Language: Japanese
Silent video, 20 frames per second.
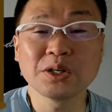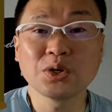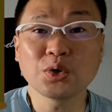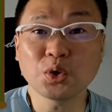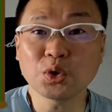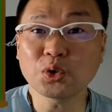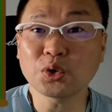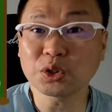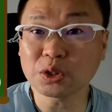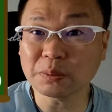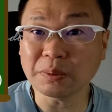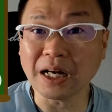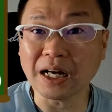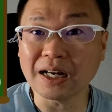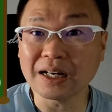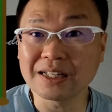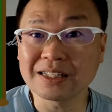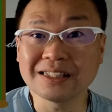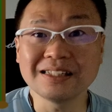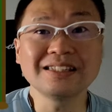この言
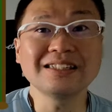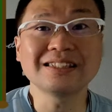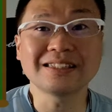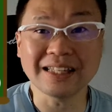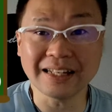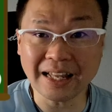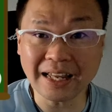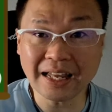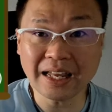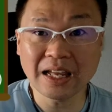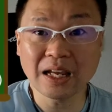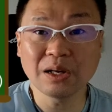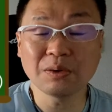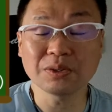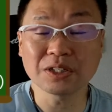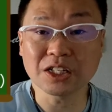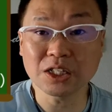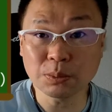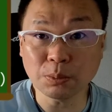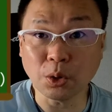葉信じてね、
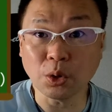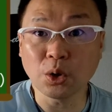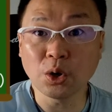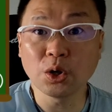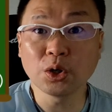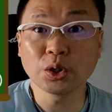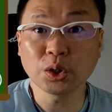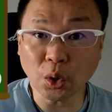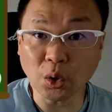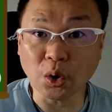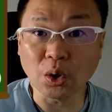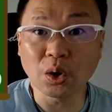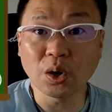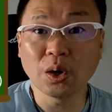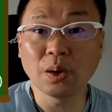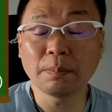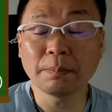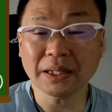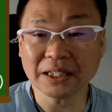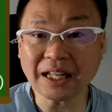私も今日
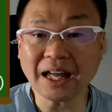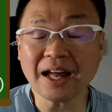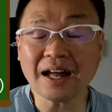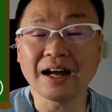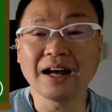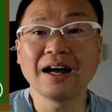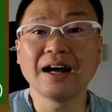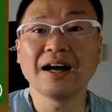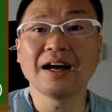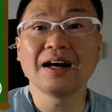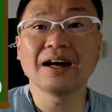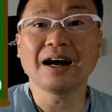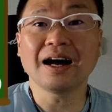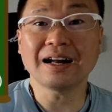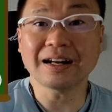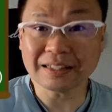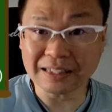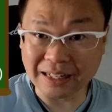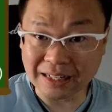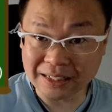また
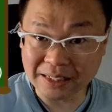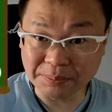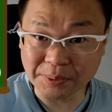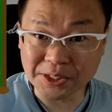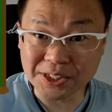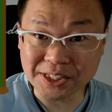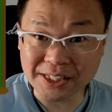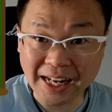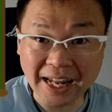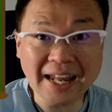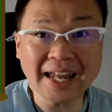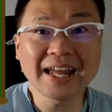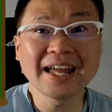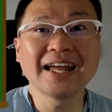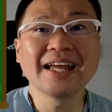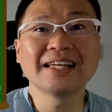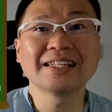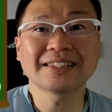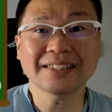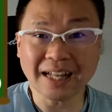新たな気持ちで
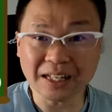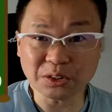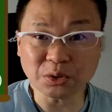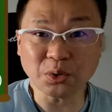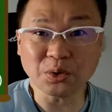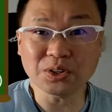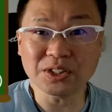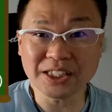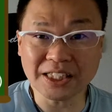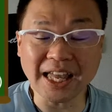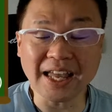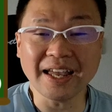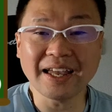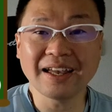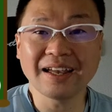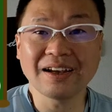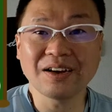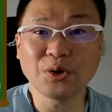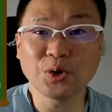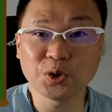スタートして
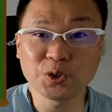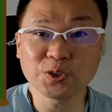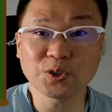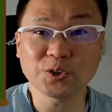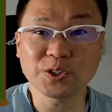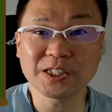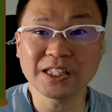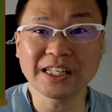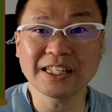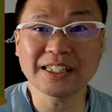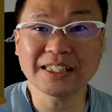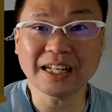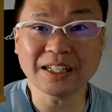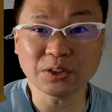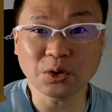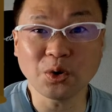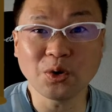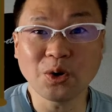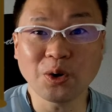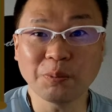放送していきたい
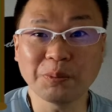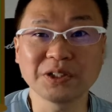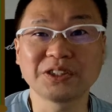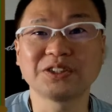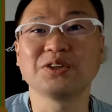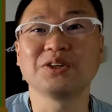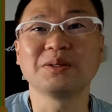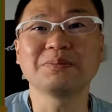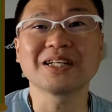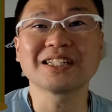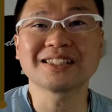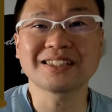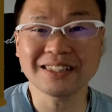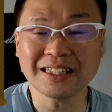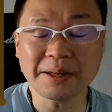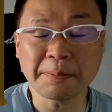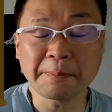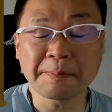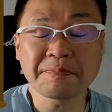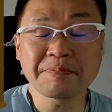と思っております
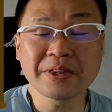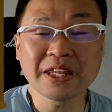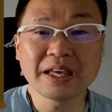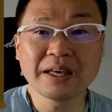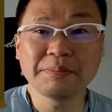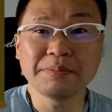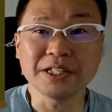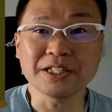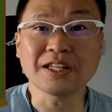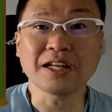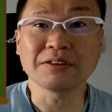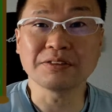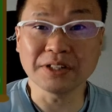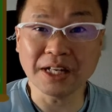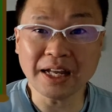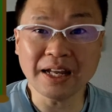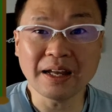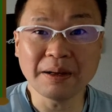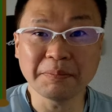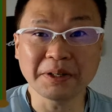し、皆さんの
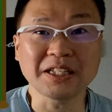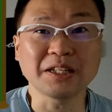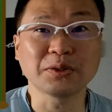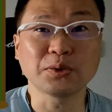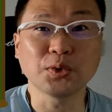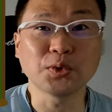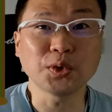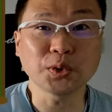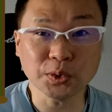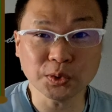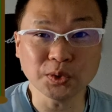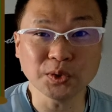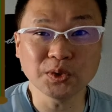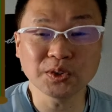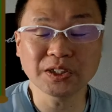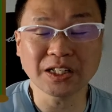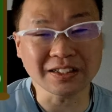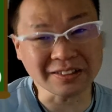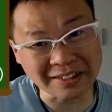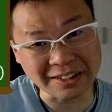ね、また登録
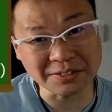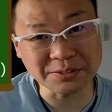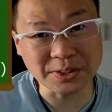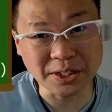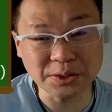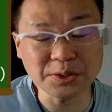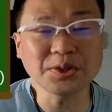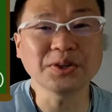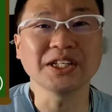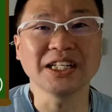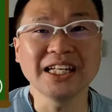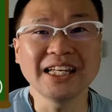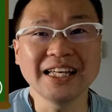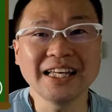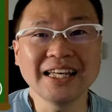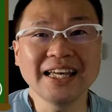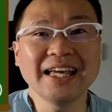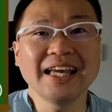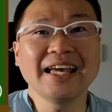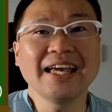たくさん増えるように、
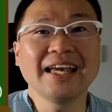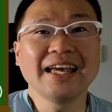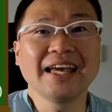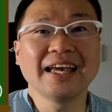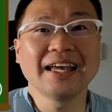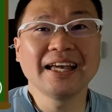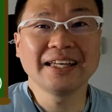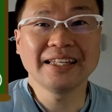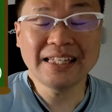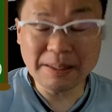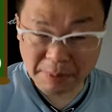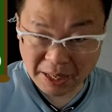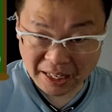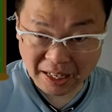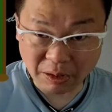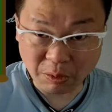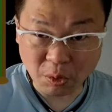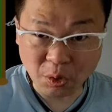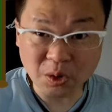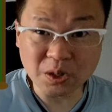いい名
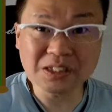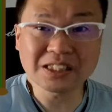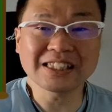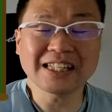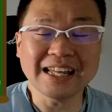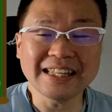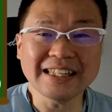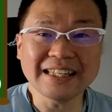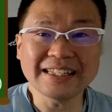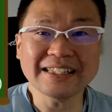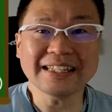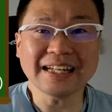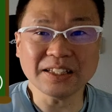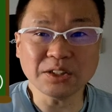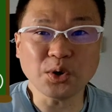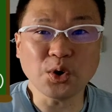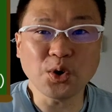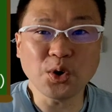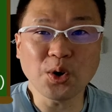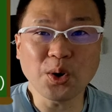言を伝えていきたい
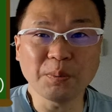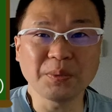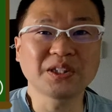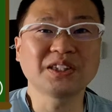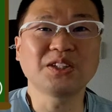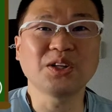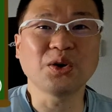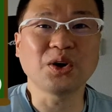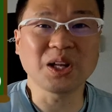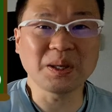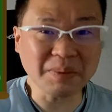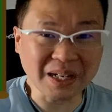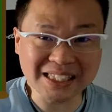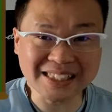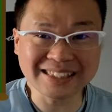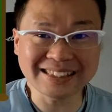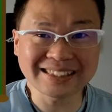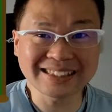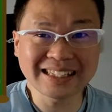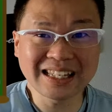と思っておりま
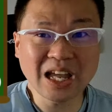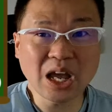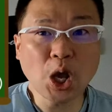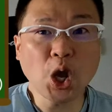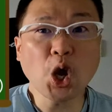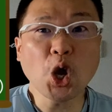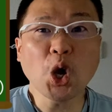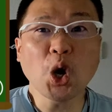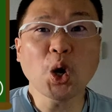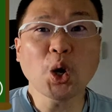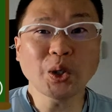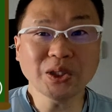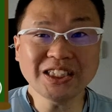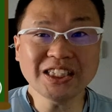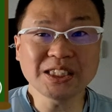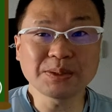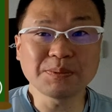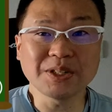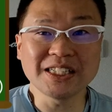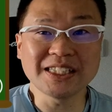す。本
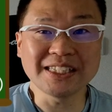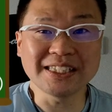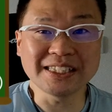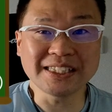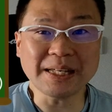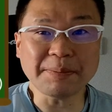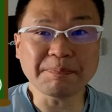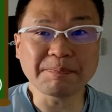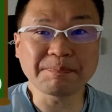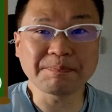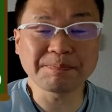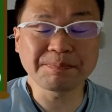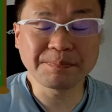日も一日